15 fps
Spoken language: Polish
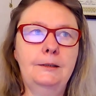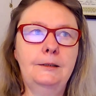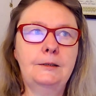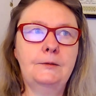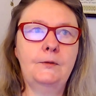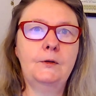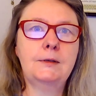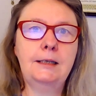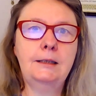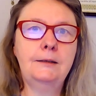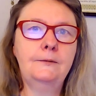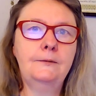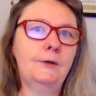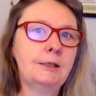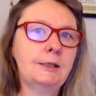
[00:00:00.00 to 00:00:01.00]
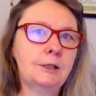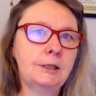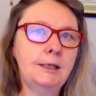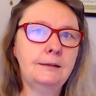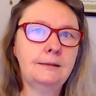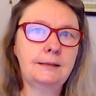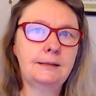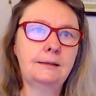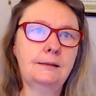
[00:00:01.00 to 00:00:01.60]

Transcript: Y, związanych właśnie z